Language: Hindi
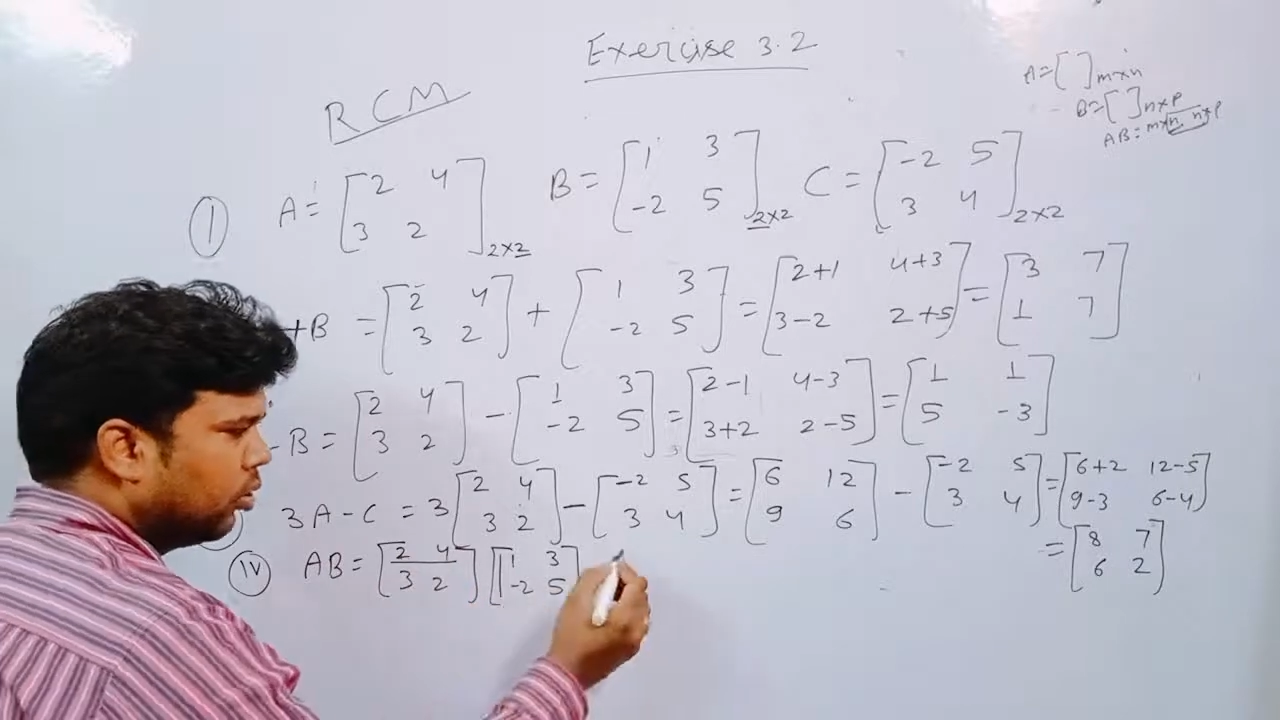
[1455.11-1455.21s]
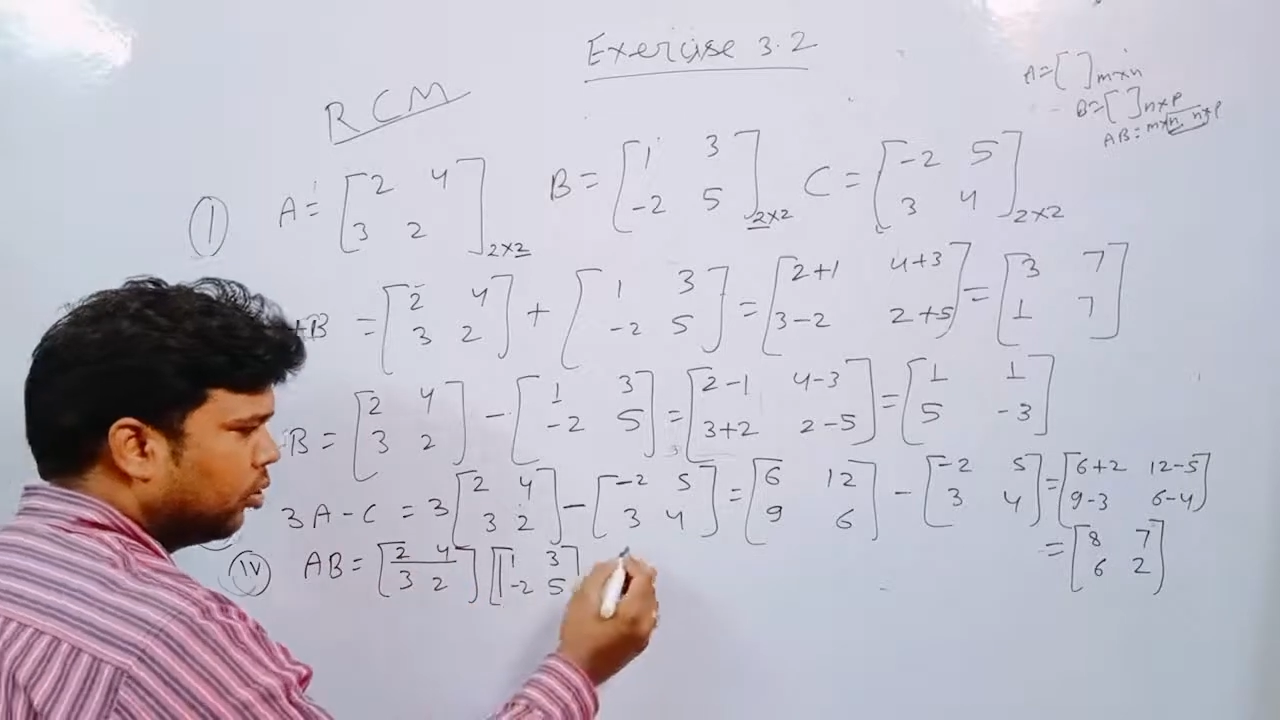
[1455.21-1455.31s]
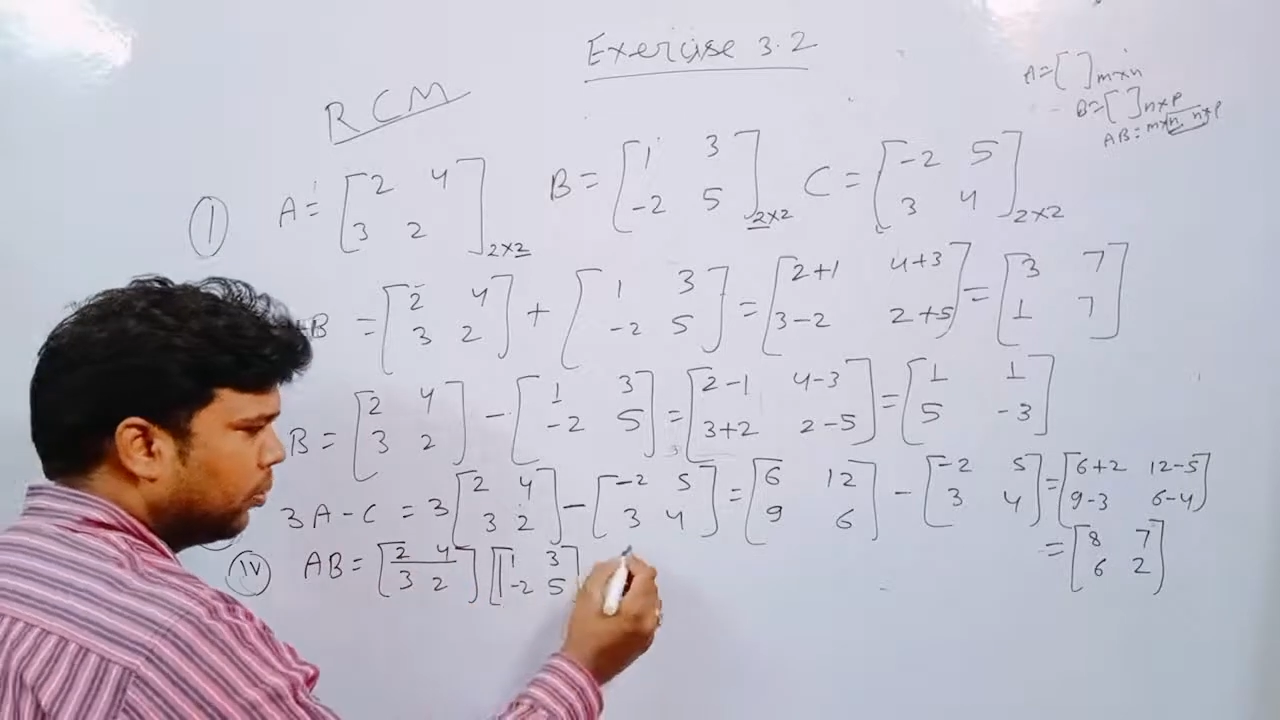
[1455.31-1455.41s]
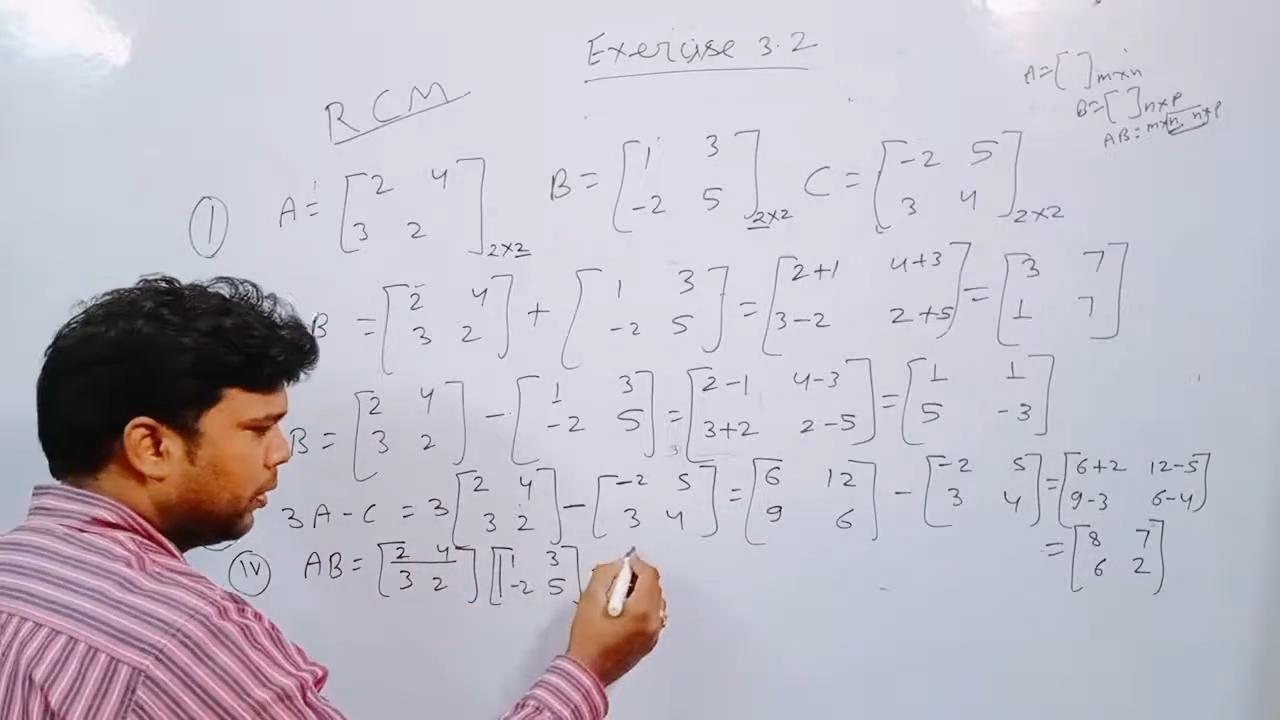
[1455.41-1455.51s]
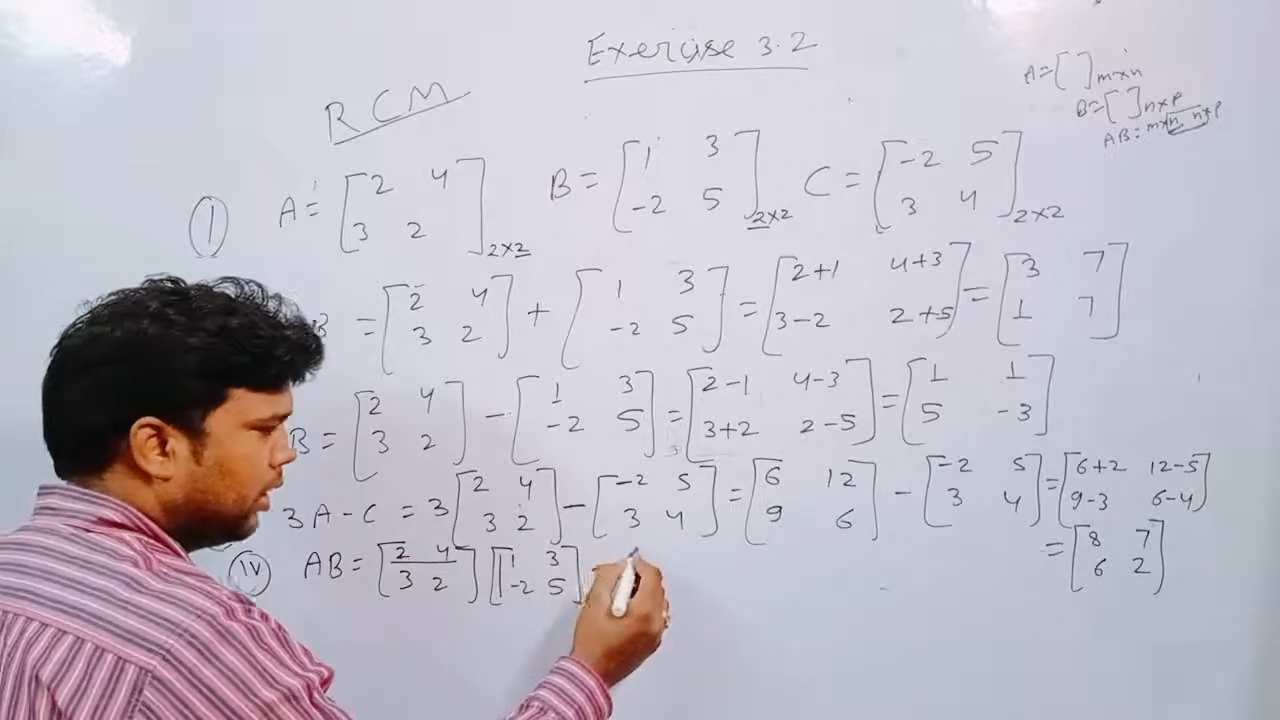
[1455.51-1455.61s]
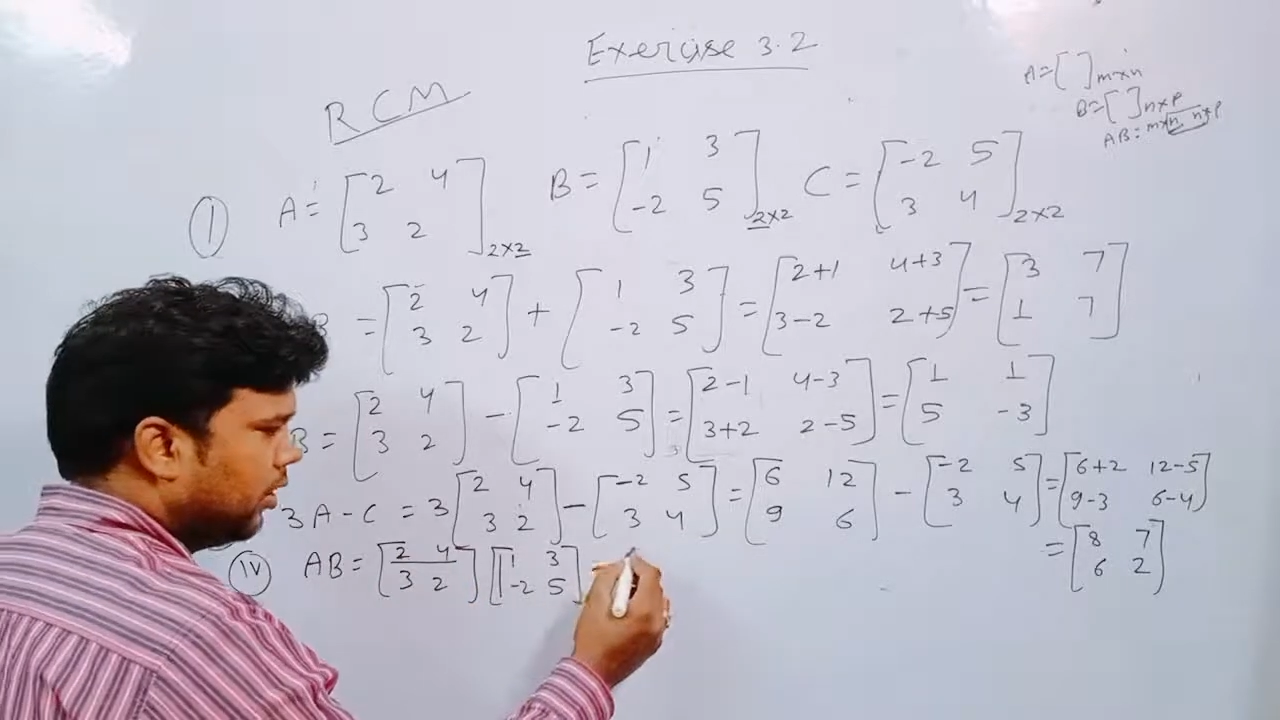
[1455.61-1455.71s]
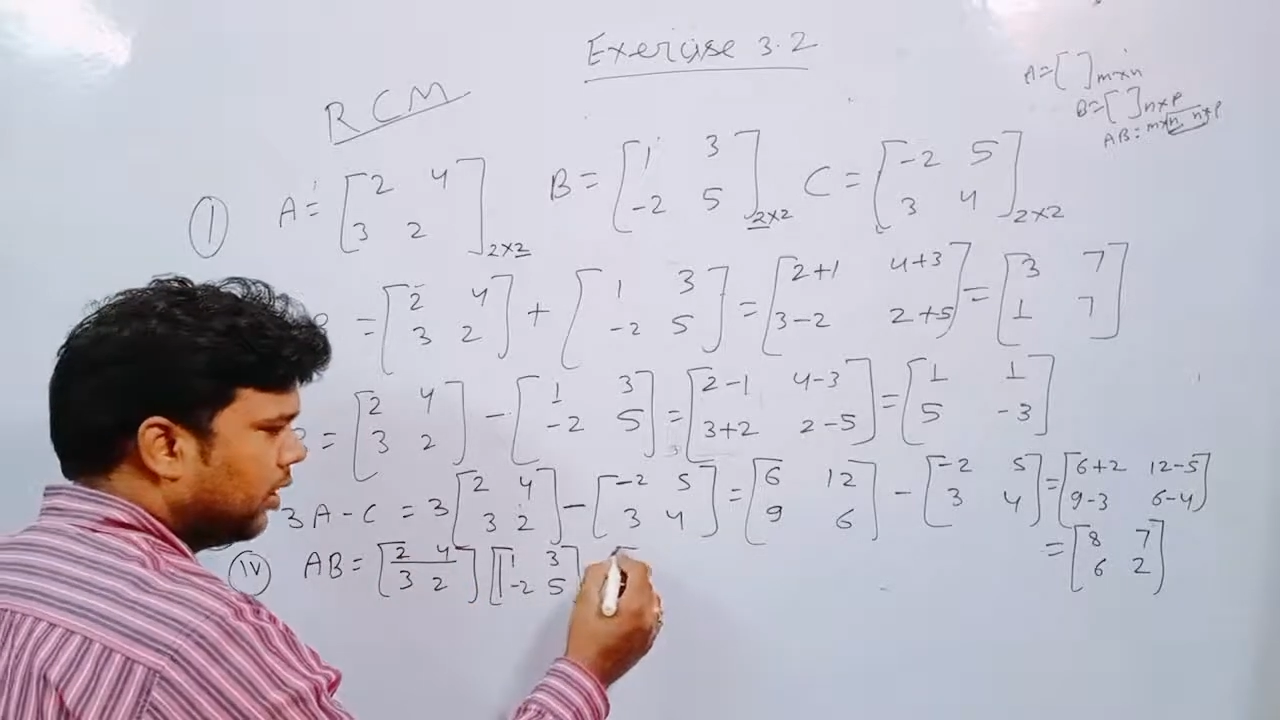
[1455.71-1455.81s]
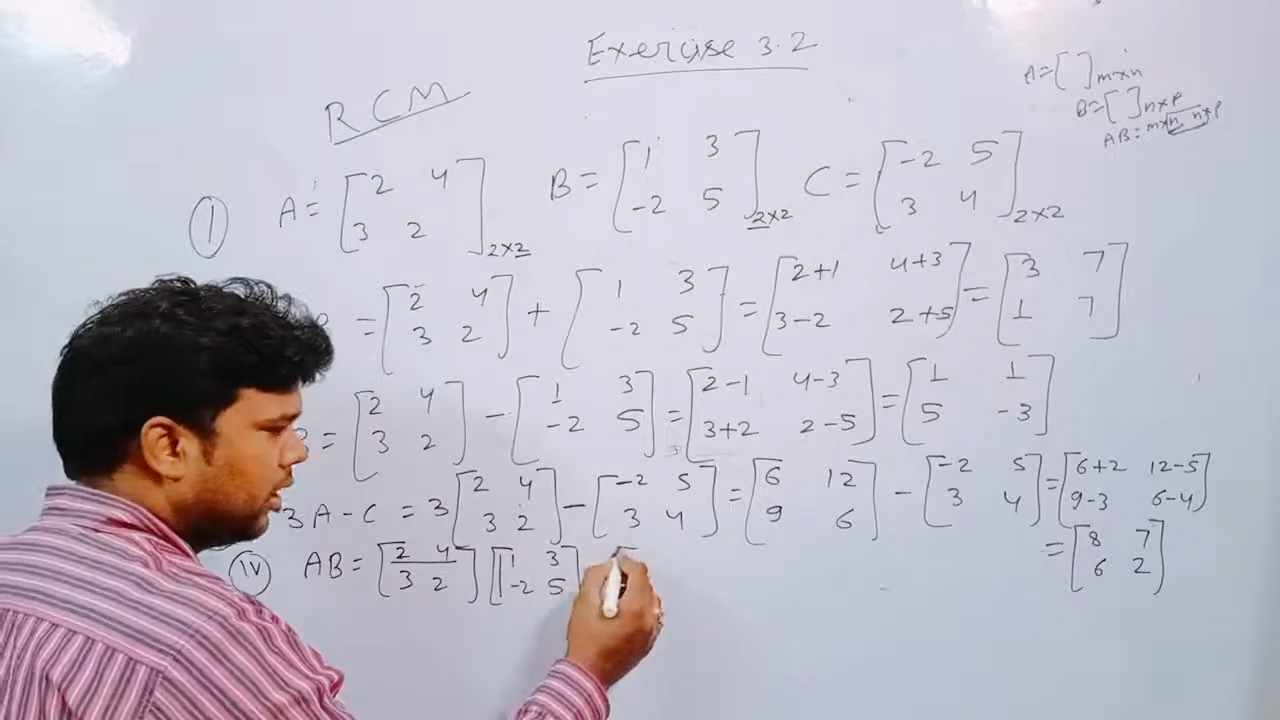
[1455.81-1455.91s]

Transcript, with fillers: तो पहले वाला